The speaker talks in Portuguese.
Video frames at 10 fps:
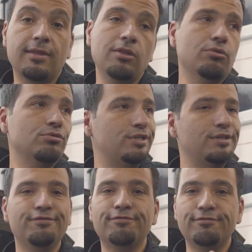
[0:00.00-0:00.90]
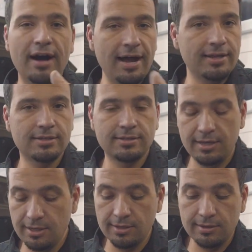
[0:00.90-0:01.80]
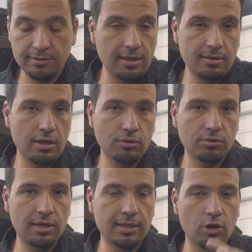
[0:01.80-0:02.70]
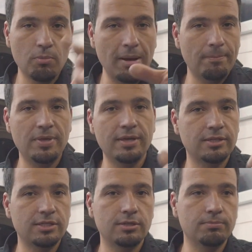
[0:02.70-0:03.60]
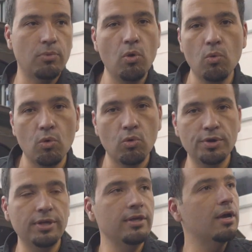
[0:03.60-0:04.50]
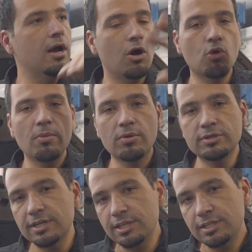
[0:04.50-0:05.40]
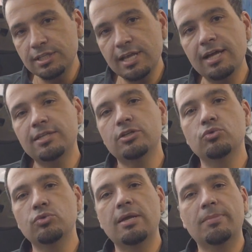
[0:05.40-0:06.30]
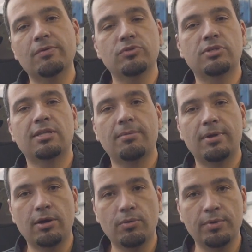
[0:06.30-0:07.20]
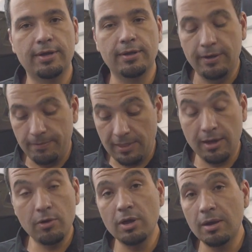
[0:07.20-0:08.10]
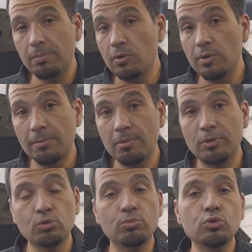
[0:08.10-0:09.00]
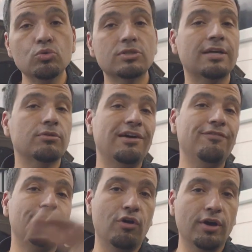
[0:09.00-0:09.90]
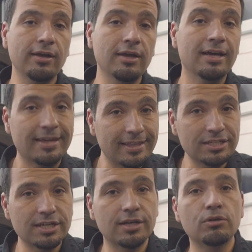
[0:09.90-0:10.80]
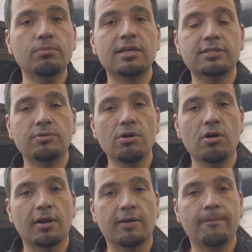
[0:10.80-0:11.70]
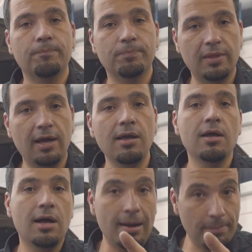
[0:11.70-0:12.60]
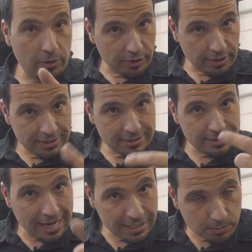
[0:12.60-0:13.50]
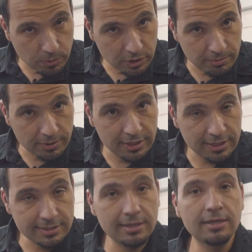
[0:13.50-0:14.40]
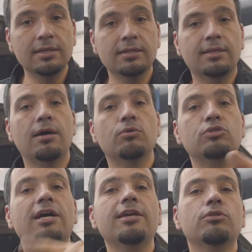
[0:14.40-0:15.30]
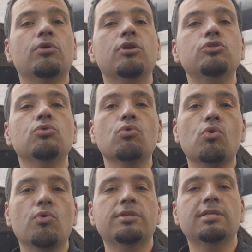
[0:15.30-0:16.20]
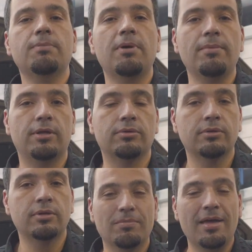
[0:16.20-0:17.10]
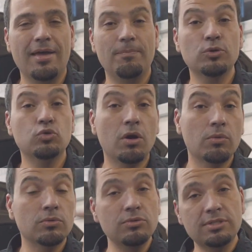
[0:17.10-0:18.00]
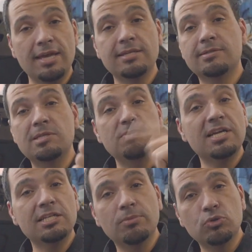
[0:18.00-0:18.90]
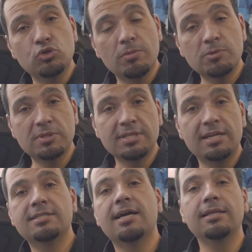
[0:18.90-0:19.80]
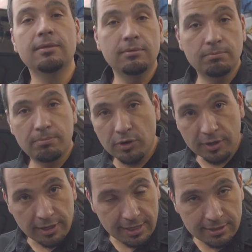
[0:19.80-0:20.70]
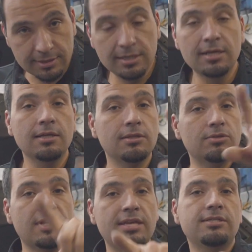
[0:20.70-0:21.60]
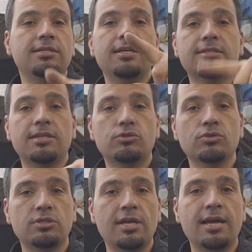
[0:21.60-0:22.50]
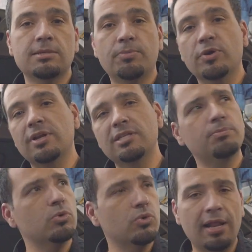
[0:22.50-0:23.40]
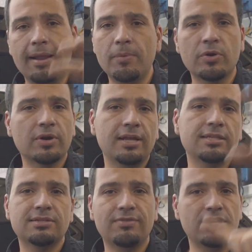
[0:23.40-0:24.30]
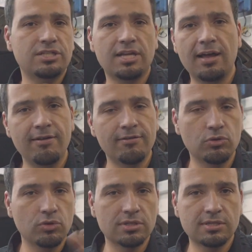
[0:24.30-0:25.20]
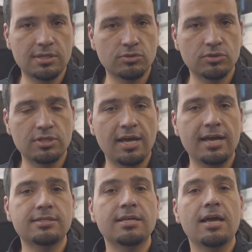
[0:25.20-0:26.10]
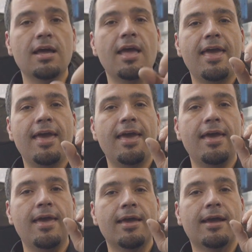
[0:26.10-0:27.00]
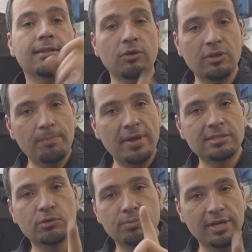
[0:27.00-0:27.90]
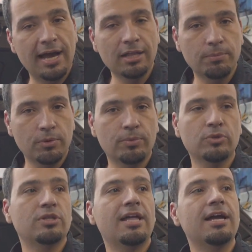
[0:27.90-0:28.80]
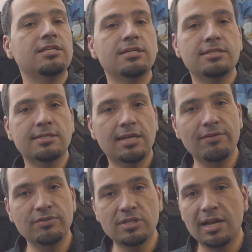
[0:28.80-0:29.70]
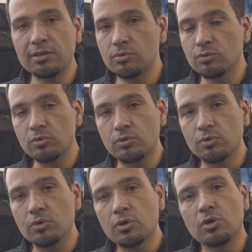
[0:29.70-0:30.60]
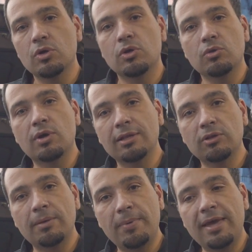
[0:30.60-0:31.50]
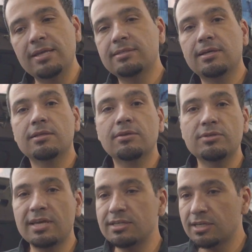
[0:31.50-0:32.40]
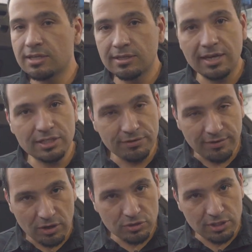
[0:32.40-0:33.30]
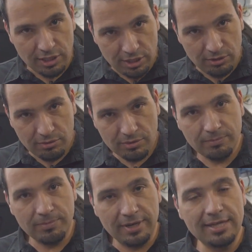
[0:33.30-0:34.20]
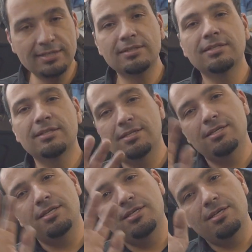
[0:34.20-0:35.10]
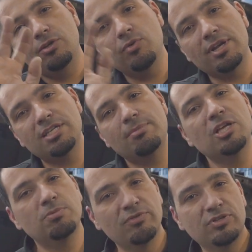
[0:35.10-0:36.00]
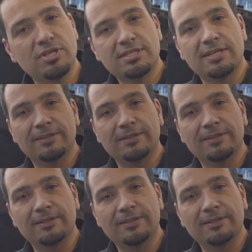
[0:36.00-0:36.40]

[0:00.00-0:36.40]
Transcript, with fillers: Dentro de várias aí, que tem dentro dele até um mapinha de bom ou ruim, alguma coisa que ele te dá de ajuda aí para você trabalhar com ele. Tá? É, é um equipamento muito usado lá fora que está chegando no Brasil agora. Tá? A PowerClass já disponibiliza tá? o diagnóstico com esse equipamento. É, pessoal, não esquece, se precisar de mão de obra especializada, PowerClass, não esquece de seguir as redes sociais da PowerClass, procurar lá PowerClass, você vai achar todas as redes sociais. É, canal da Peça, obrigado pela oportunidade. Inscreva-se lá no, no, no canal da Peça. Não esquece de ativar o sininho, beleza? E um grande abraço para vocês